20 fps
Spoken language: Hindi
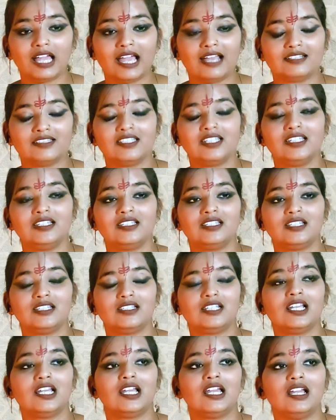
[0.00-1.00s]
ऐसी
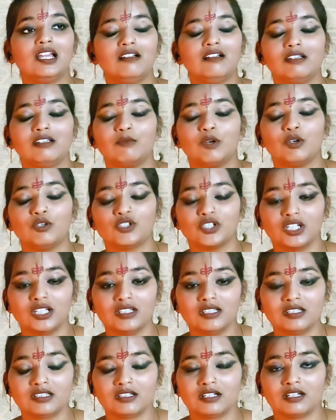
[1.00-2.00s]
चीज़ें हैं
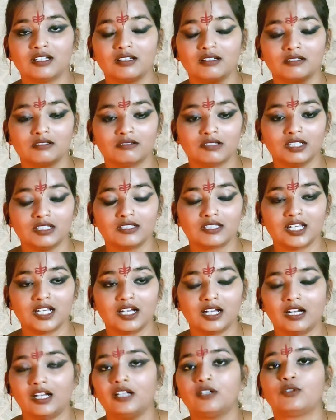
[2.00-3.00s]
इमोशंस जिनसे
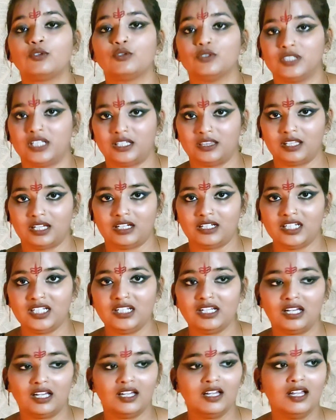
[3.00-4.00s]
कनेक्ट हो सकते हैं
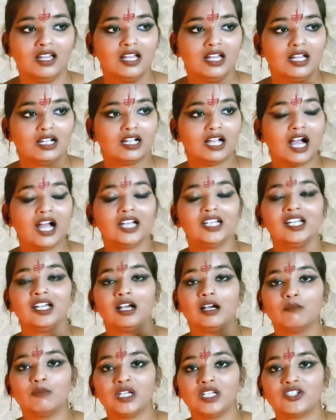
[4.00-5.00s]
ठीक है गाने
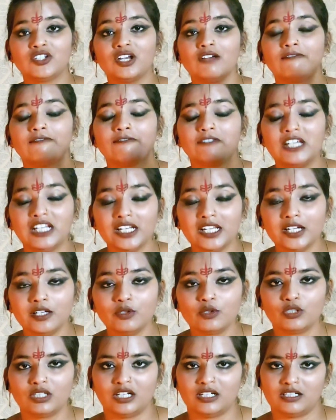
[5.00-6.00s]
हमेशा
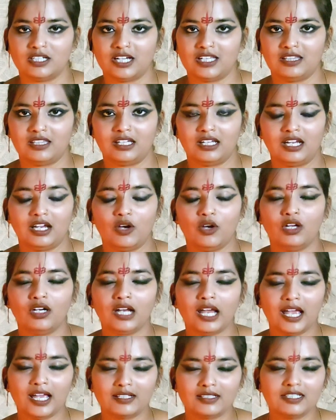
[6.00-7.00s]
फीलिंग को दर्शाते हैं और
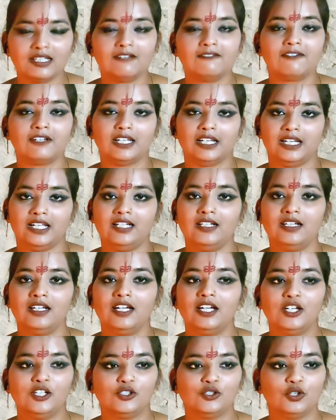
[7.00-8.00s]
ऐसी फीलिंग
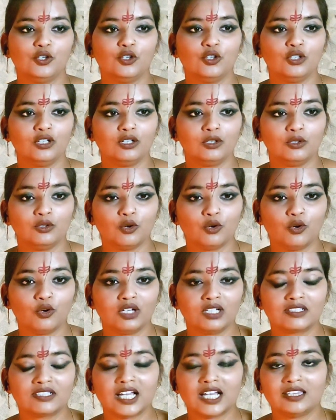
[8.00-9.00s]
जो लोगों
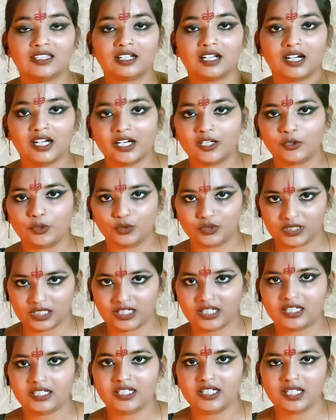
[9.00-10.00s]
के साथ कनेक्ट हो
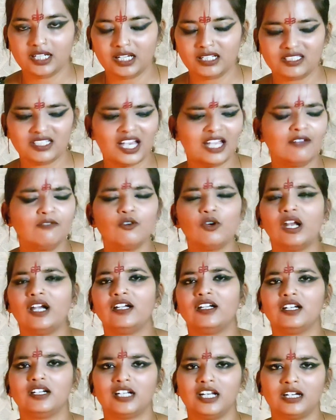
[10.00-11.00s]
सके ठीक है चाहे वो
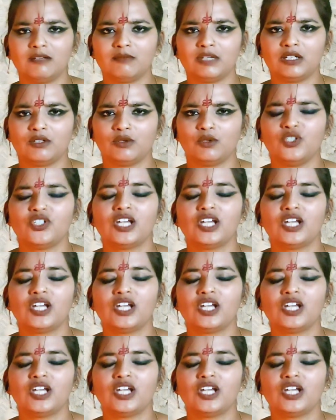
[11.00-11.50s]
एंटरटेनमेंट हो